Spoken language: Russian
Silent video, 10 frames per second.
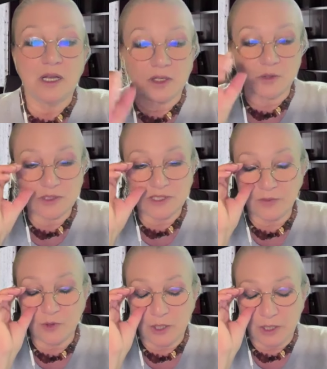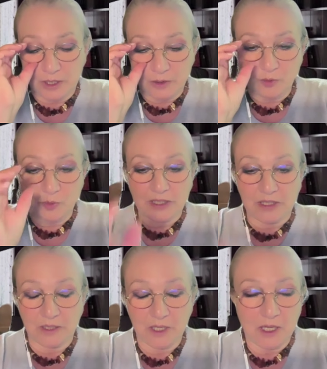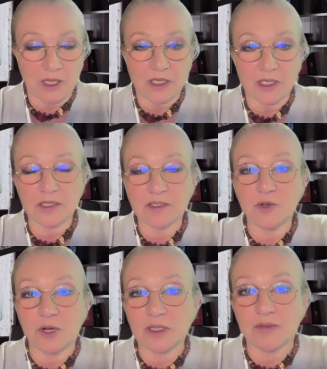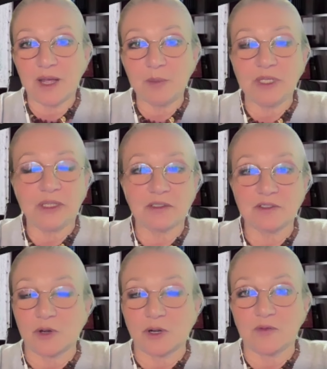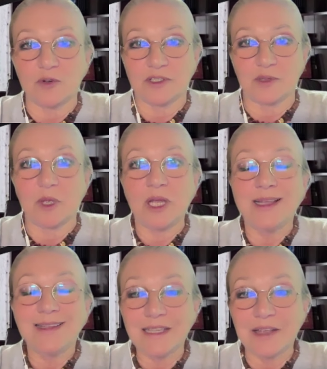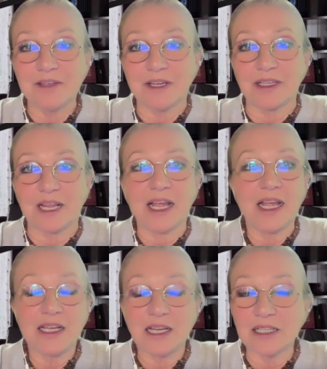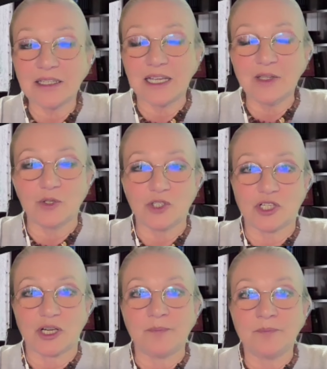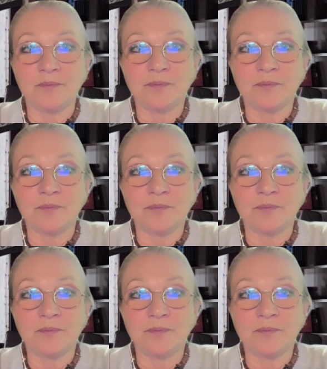Рост его, ну, метр э, сорок два, метр сорок восемь наверное, коротконожка.